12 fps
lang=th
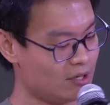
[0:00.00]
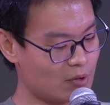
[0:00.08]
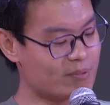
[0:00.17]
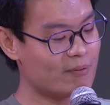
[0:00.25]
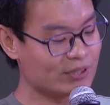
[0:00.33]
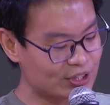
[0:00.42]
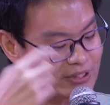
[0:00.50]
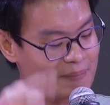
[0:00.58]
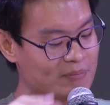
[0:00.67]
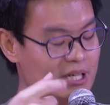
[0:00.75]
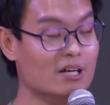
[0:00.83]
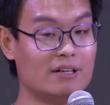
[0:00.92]
ผมคิดว่าสเต็ป
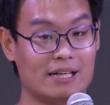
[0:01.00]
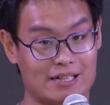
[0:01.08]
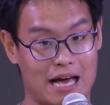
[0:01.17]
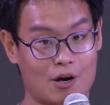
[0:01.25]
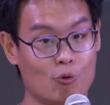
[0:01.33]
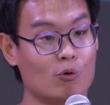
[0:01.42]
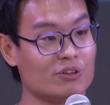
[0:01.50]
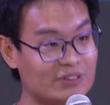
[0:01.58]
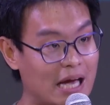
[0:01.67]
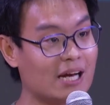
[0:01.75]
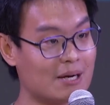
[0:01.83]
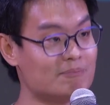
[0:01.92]
ที่1ในฐานะครูคือ
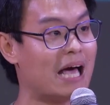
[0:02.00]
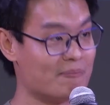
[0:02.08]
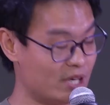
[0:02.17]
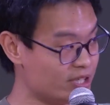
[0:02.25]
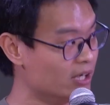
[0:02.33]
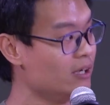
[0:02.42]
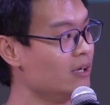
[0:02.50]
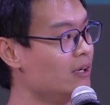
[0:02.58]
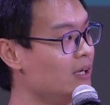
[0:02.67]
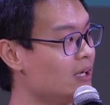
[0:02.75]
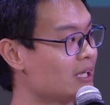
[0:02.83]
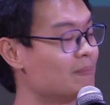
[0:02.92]
ตั้งคำถามเย
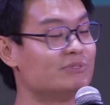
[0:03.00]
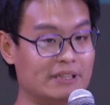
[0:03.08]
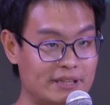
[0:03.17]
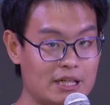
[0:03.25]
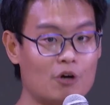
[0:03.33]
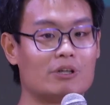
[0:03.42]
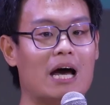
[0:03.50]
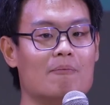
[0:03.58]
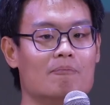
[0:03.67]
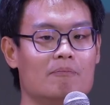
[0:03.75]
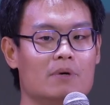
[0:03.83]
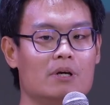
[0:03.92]
อะๆกับสิ่งที่เรา
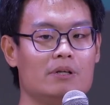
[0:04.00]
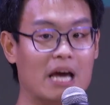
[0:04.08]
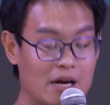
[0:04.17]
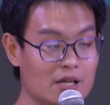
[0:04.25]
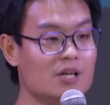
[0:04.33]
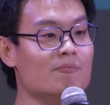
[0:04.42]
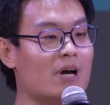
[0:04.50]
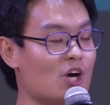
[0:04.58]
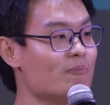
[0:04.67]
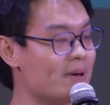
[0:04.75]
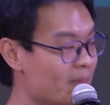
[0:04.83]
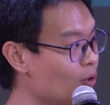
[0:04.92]
ทำอย่าลืมว่าเรา
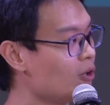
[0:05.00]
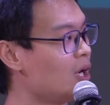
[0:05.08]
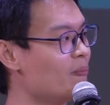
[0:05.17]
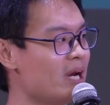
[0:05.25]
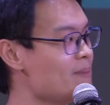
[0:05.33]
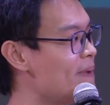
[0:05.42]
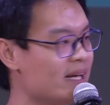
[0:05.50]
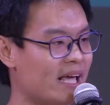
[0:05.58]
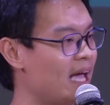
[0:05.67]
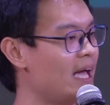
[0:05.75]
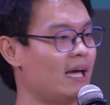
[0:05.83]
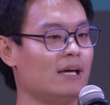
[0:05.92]
เป็นมนุษย์เราไม่ได้เป็น
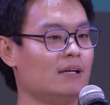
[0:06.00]
แค่